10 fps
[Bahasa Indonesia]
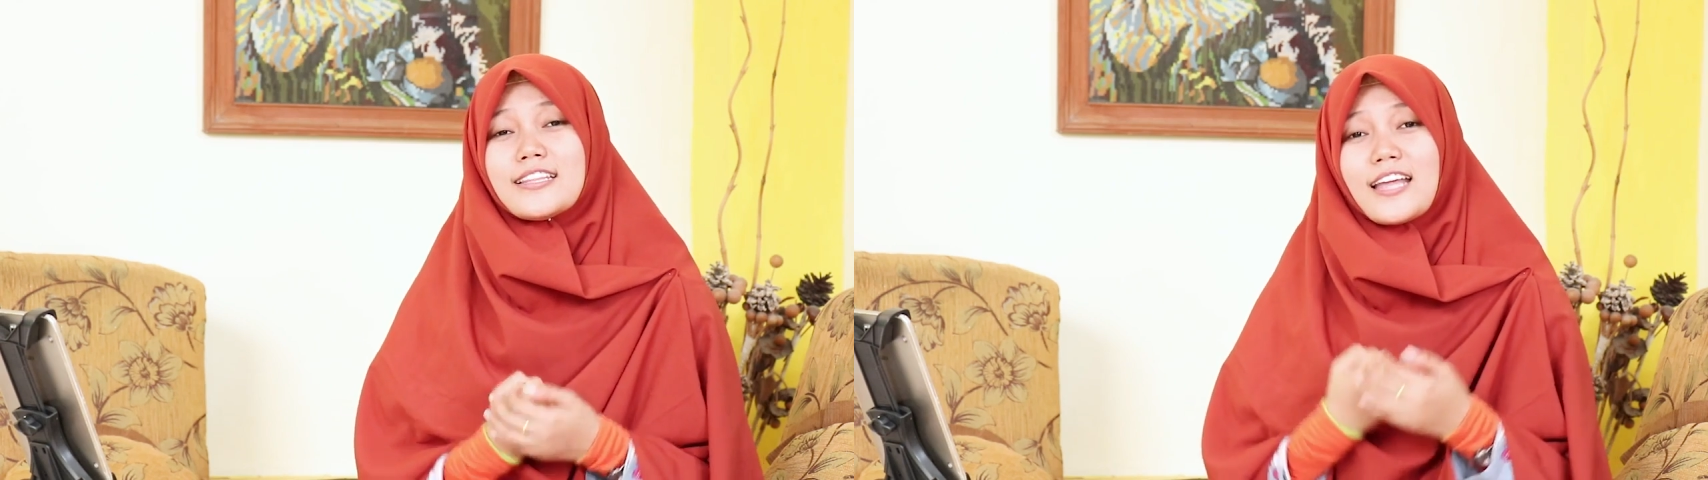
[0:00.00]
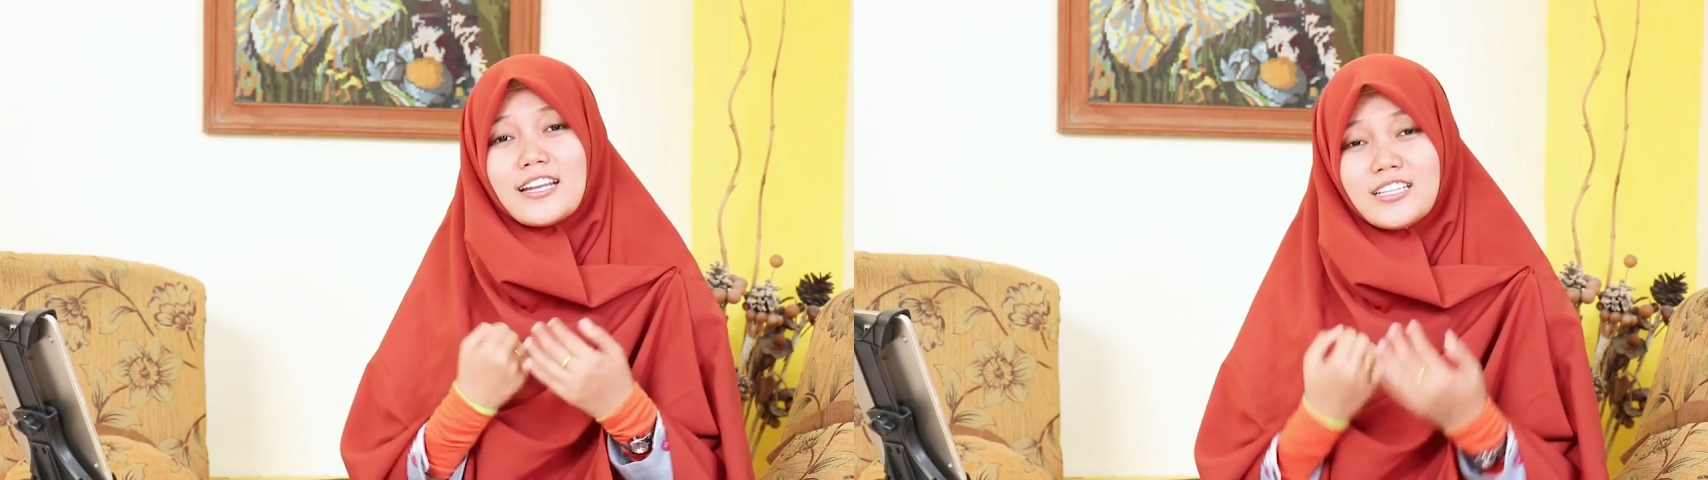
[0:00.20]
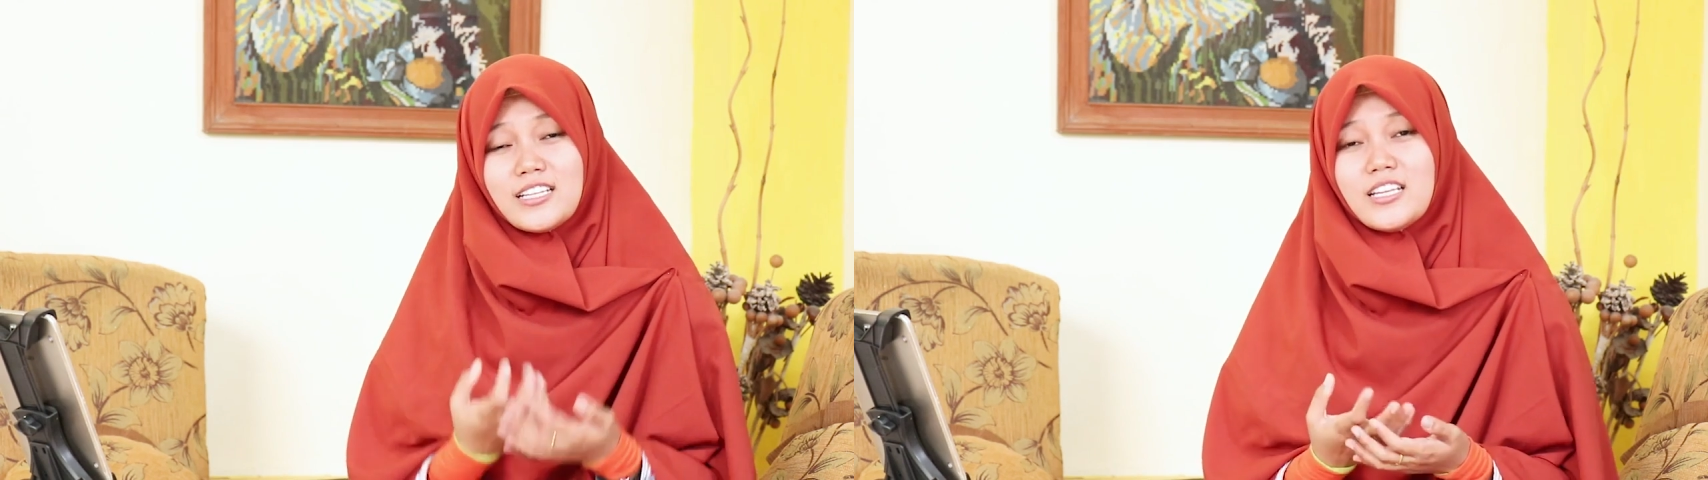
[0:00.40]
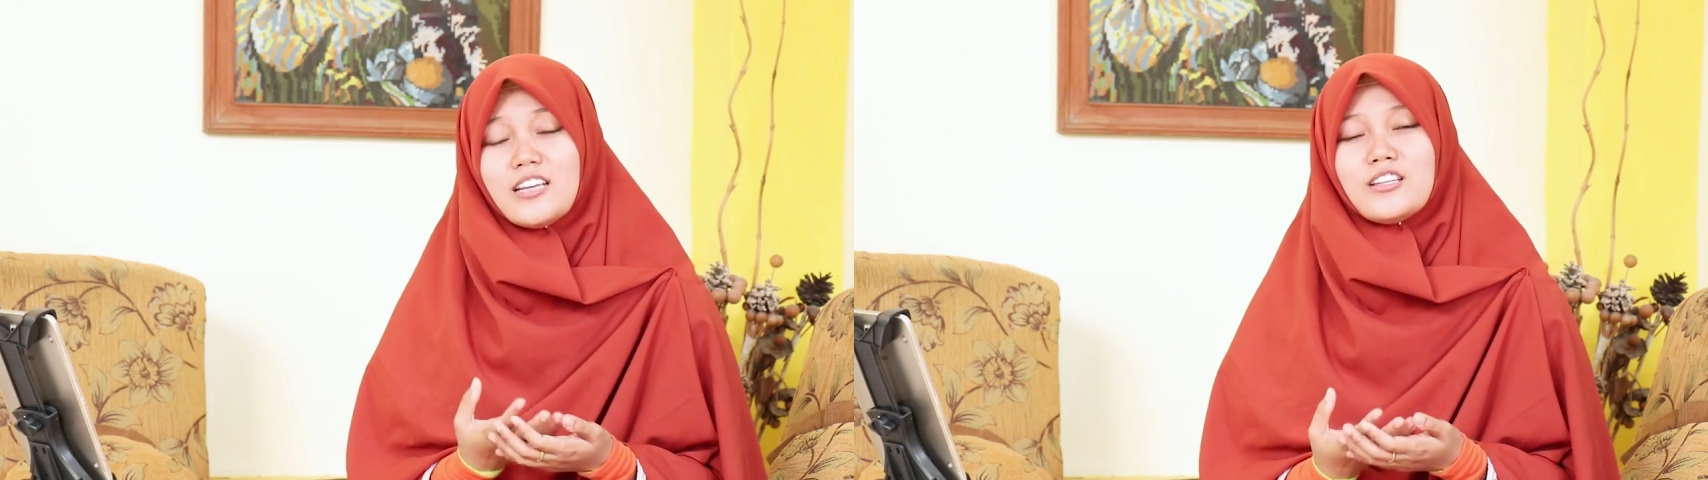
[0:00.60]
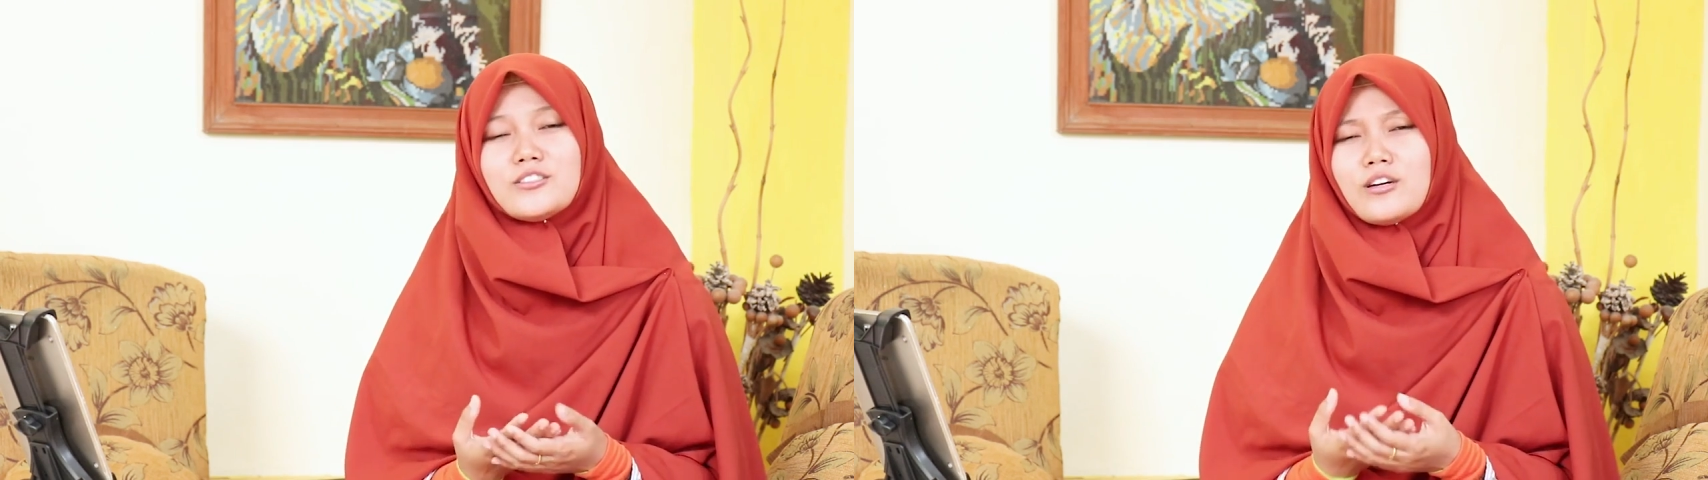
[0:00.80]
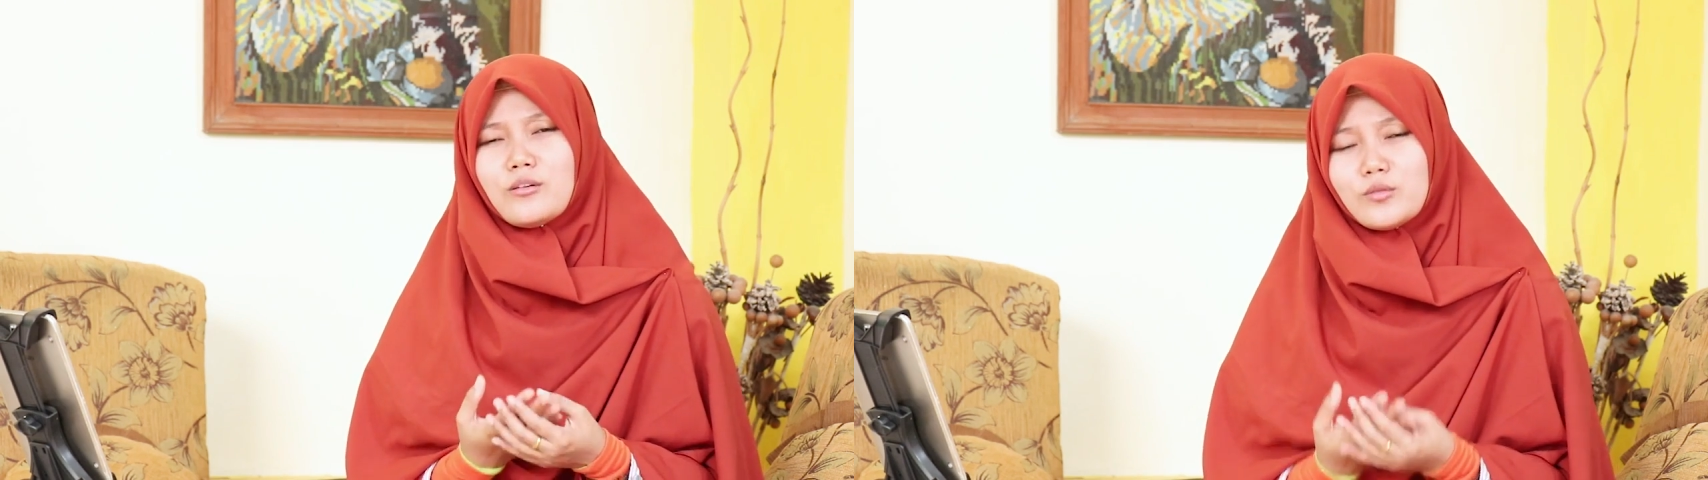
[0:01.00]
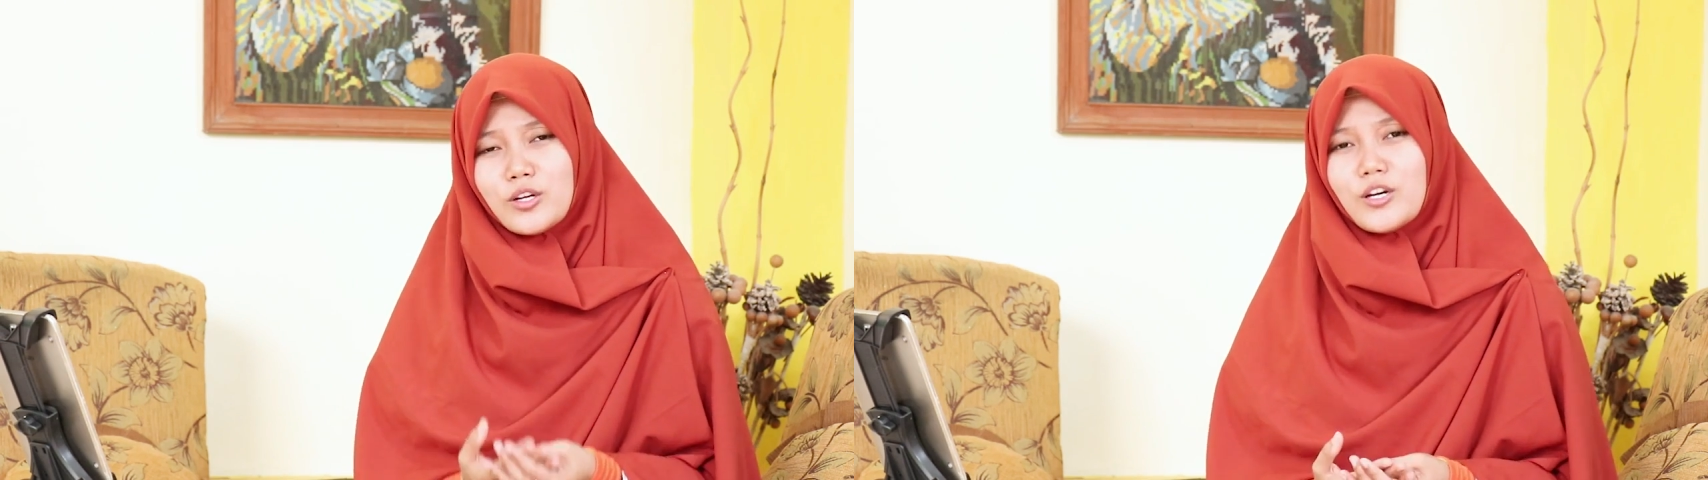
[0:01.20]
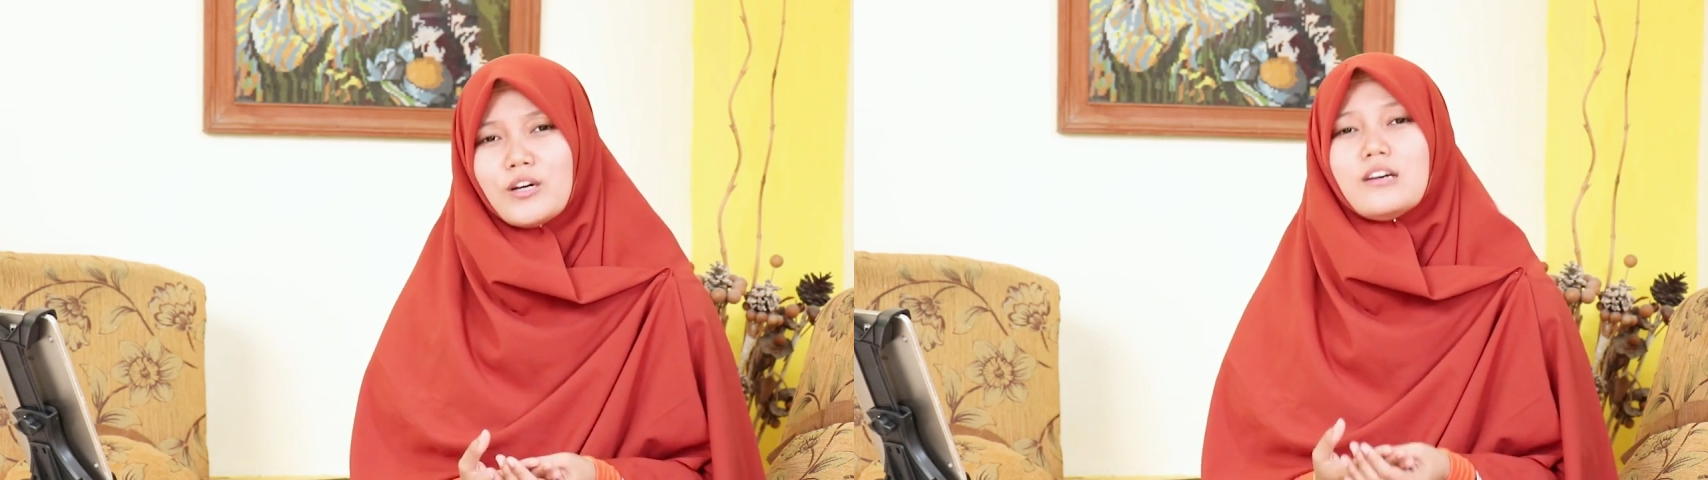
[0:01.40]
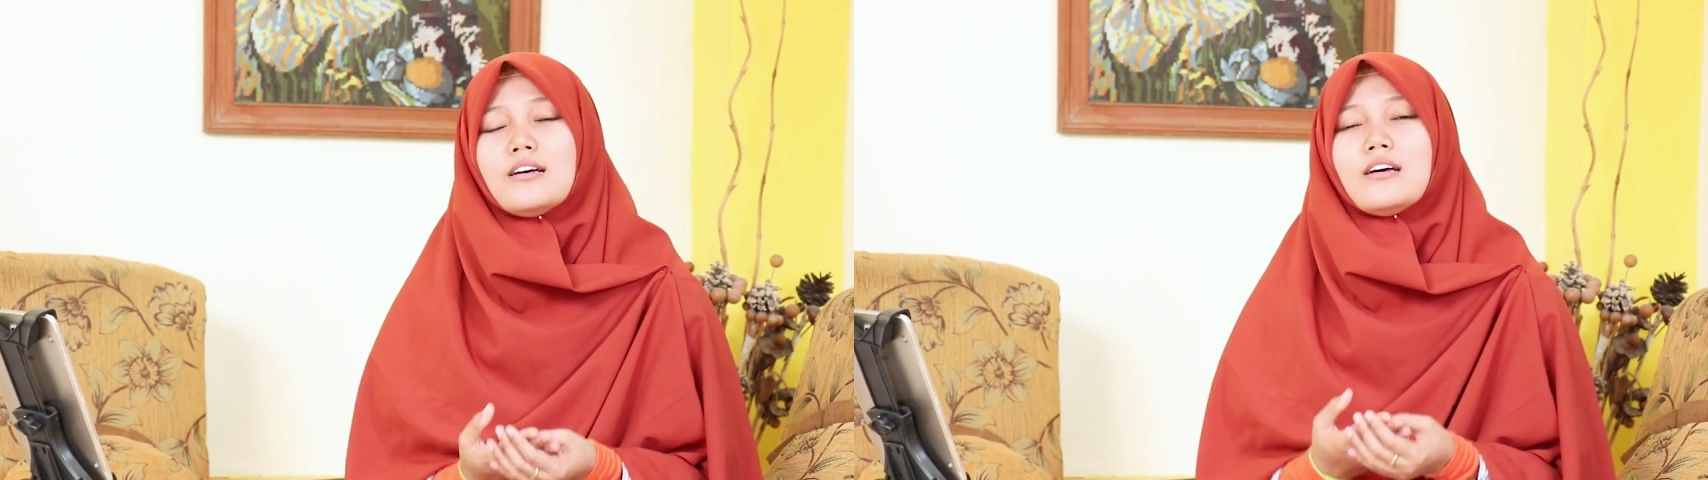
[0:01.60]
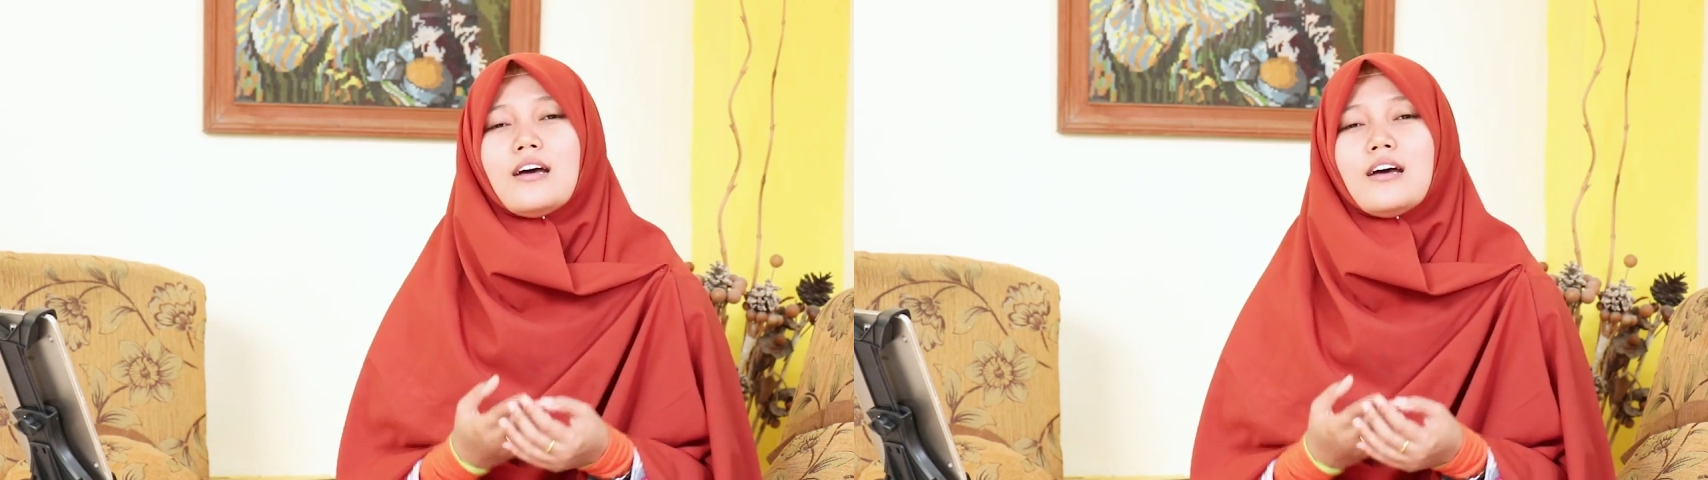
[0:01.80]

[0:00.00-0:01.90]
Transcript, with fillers: yang tadi, insya Allah